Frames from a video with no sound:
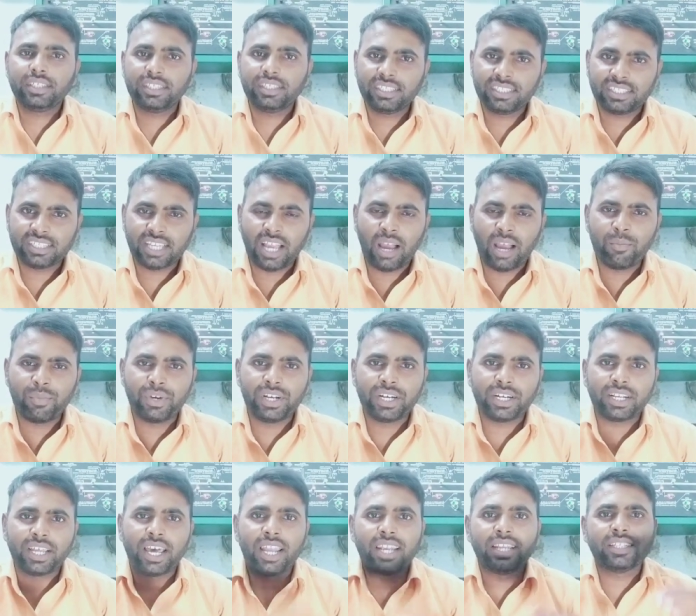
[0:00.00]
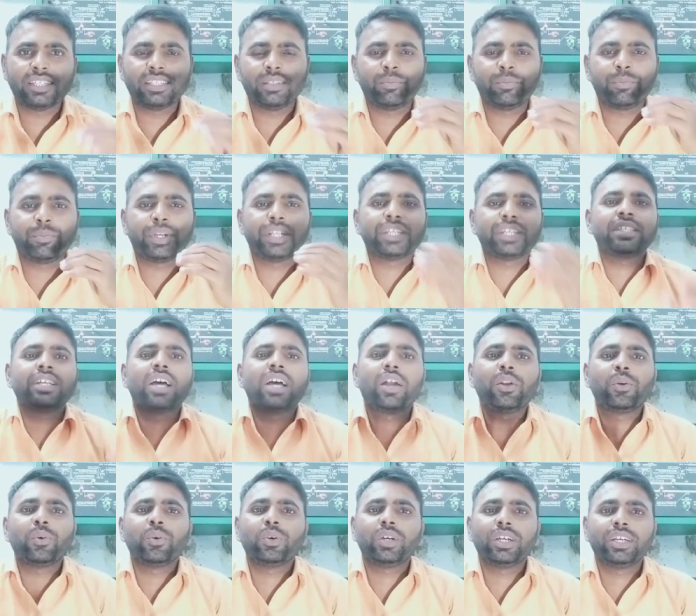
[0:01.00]
एग्ज़ाम डेट आने से
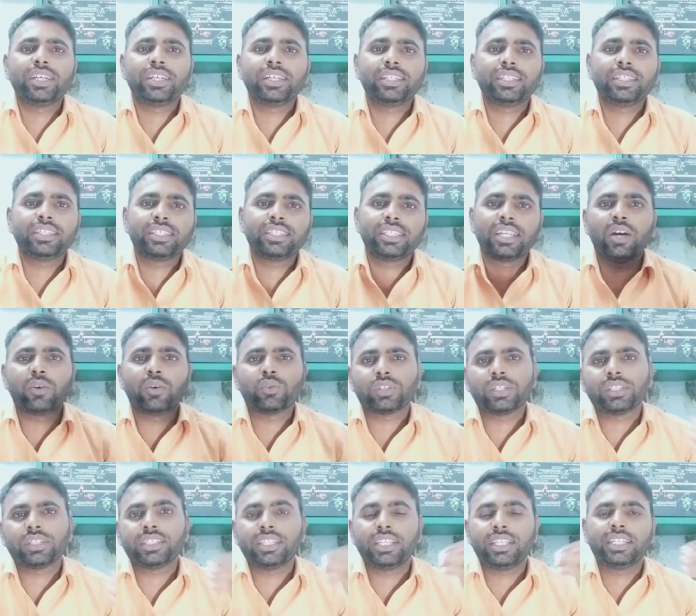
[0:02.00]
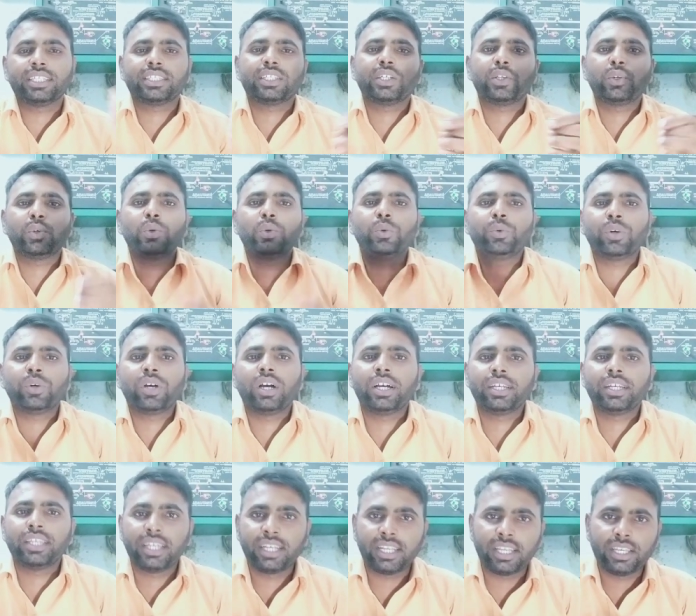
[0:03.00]
परेशान हो गए हैं कि क्या उसका सिलेक्शन होगा
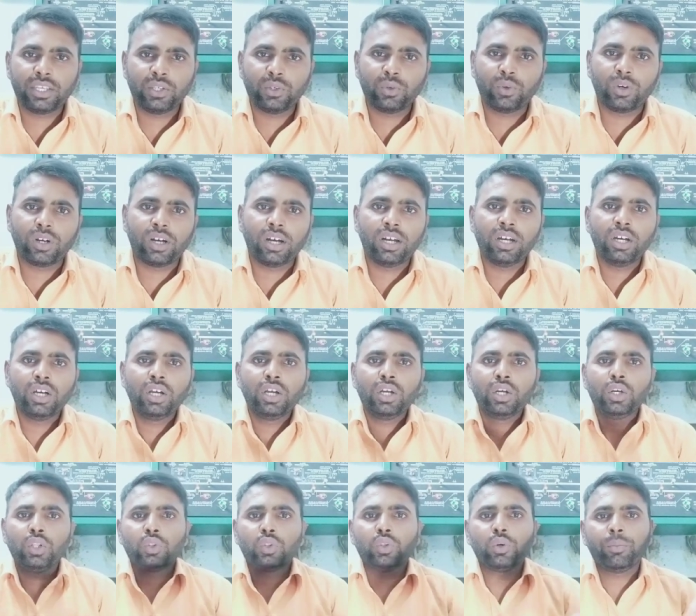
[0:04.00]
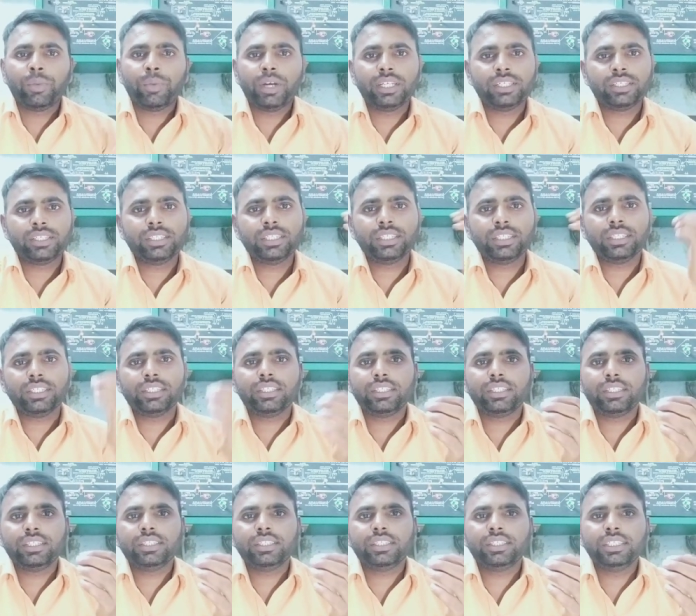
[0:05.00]
या नहीं होगा तो मैं इसी
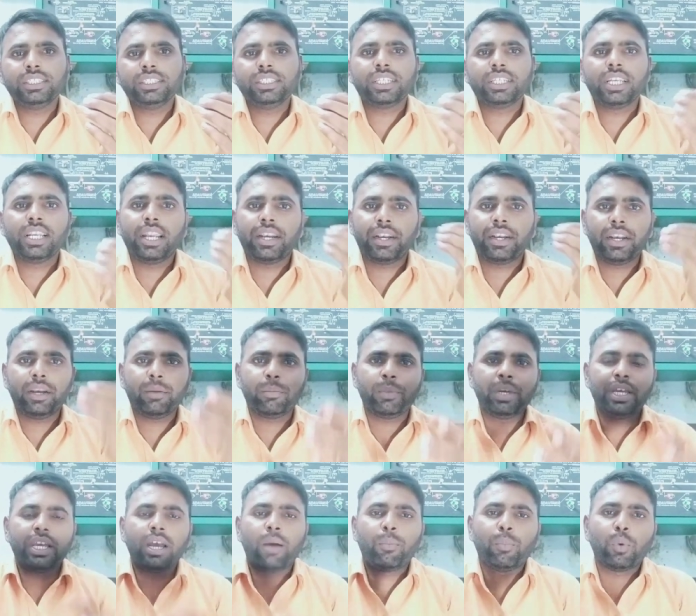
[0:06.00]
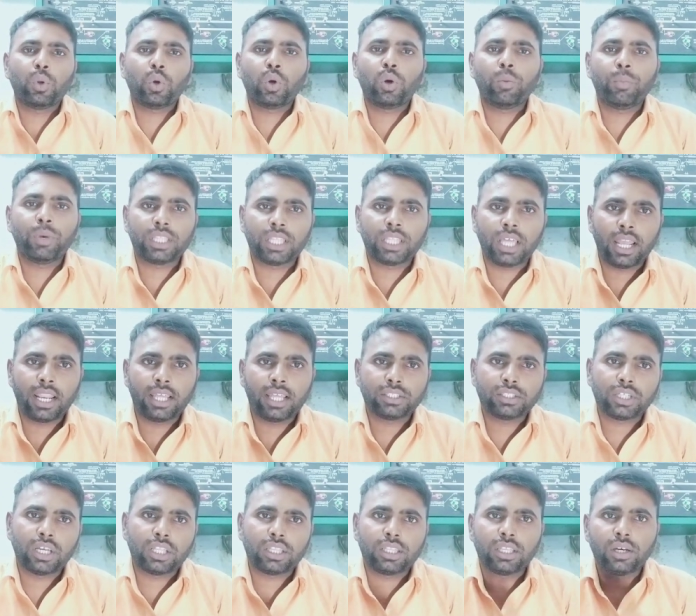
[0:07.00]
इसी रिलेटेड मैं आप लोगों को बताना
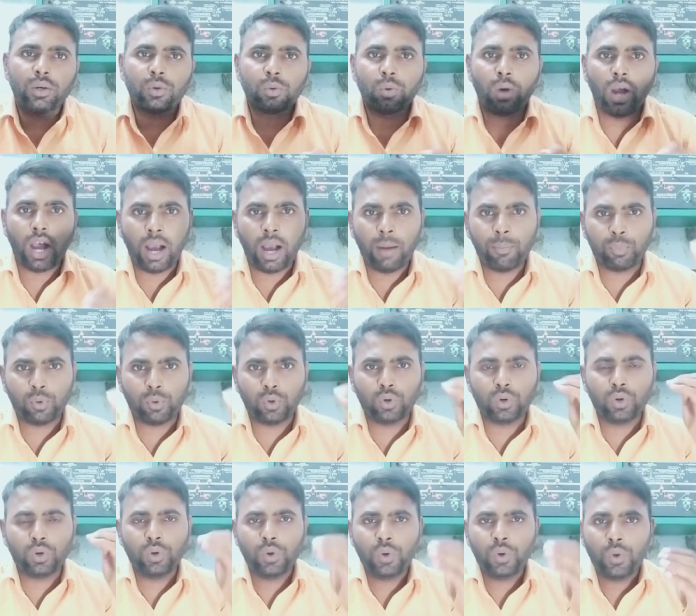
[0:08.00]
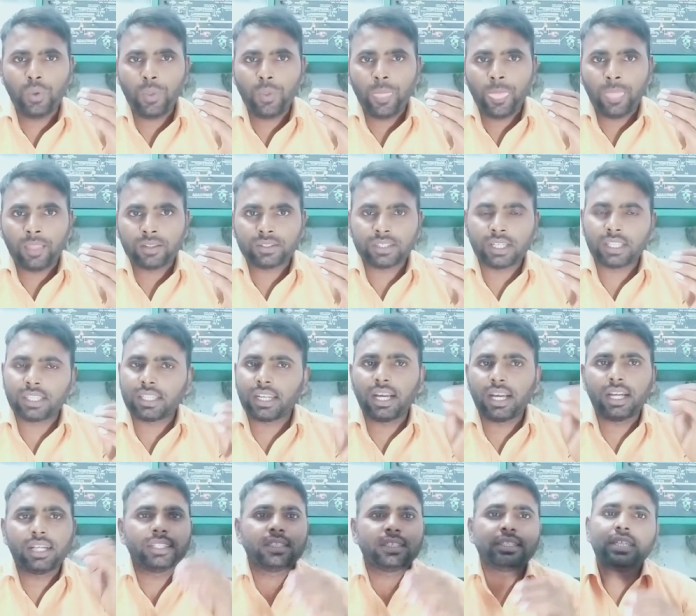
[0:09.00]
चाहता हूँ आपको सत्रह
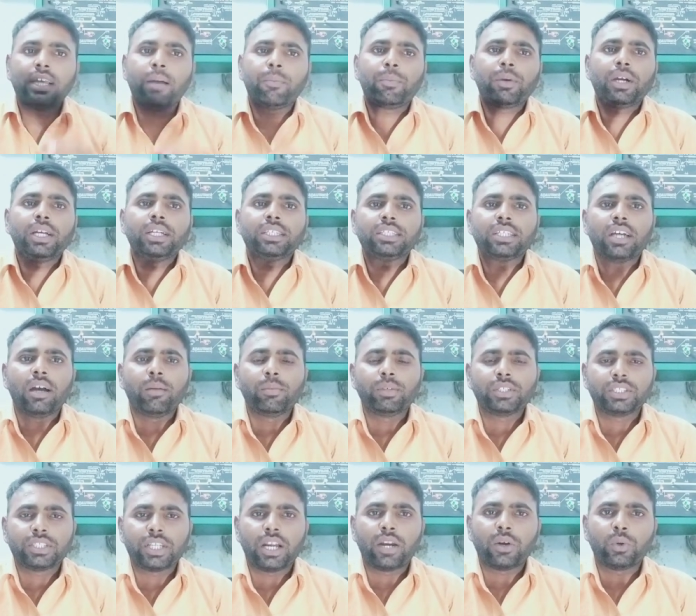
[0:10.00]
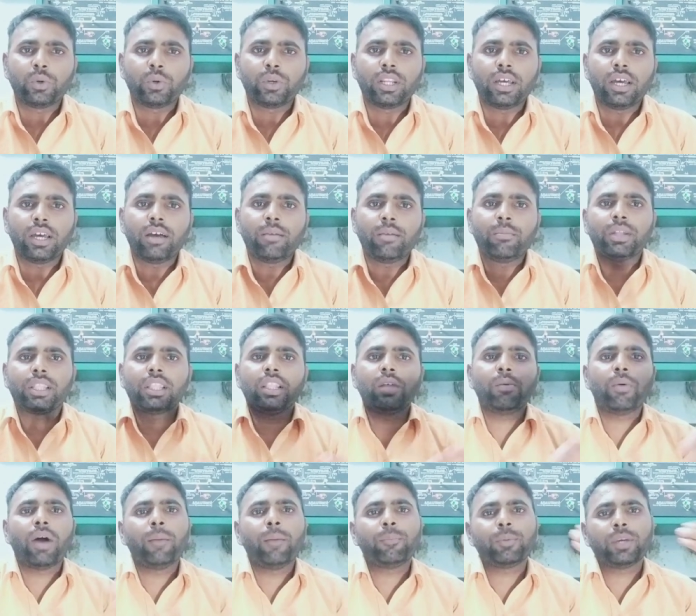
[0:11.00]
अगस्त से आपका एग्ज़ाम स्टार्ट होना है
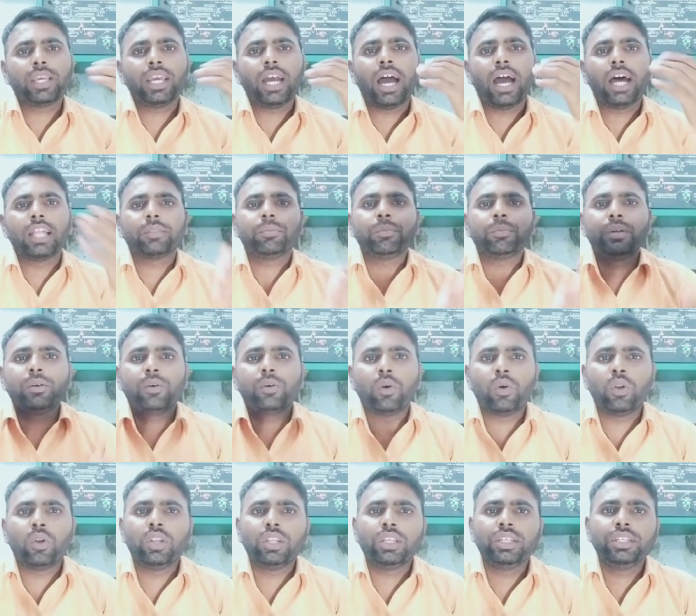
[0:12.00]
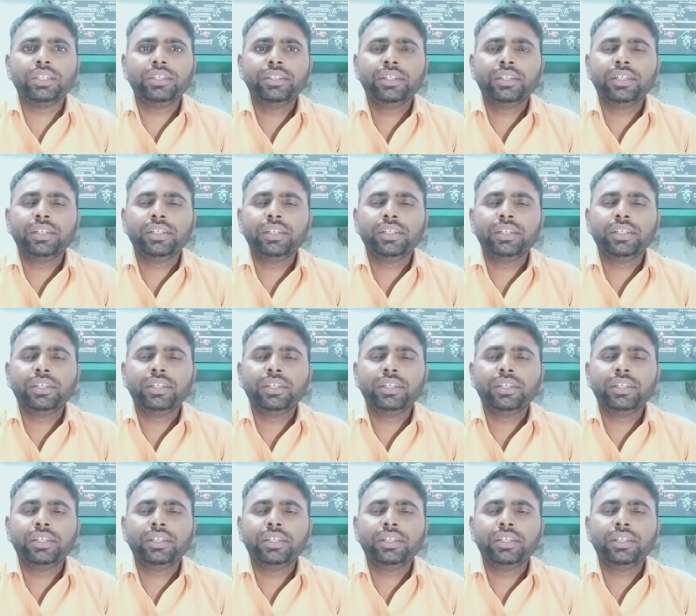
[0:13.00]
मतलब आपके हाथ में ओनली